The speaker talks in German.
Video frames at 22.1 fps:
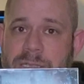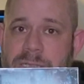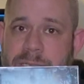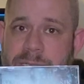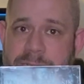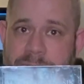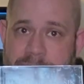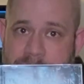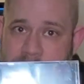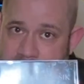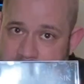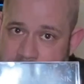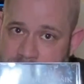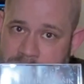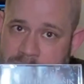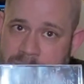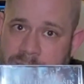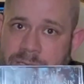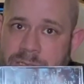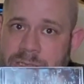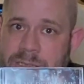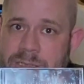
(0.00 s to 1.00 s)
erste
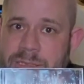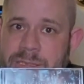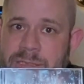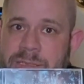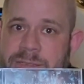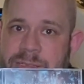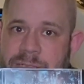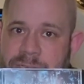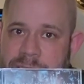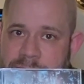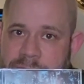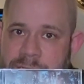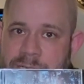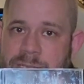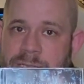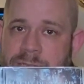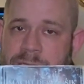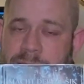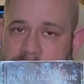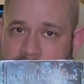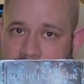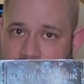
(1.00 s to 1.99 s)
äh, CD, die
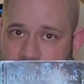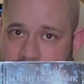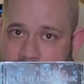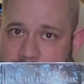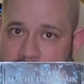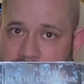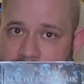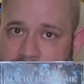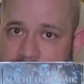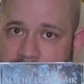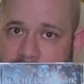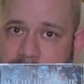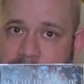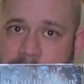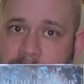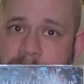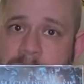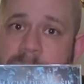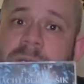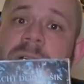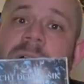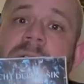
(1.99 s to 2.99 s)
sie selber gemacht
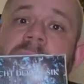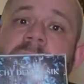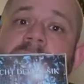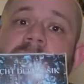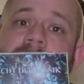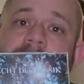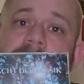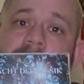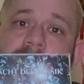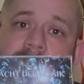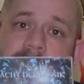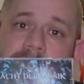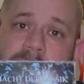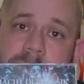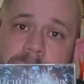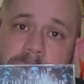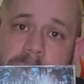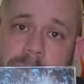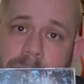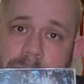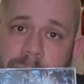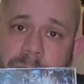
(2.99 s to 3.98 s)
haben,
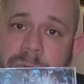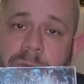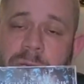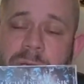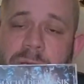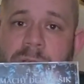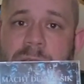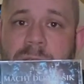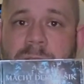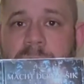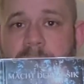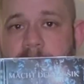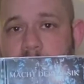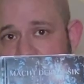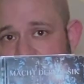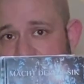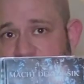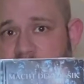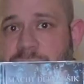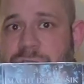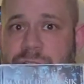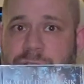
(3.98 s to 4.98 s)
ähm,
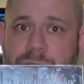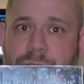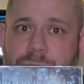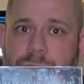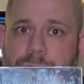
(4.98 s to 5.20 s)
präsentieren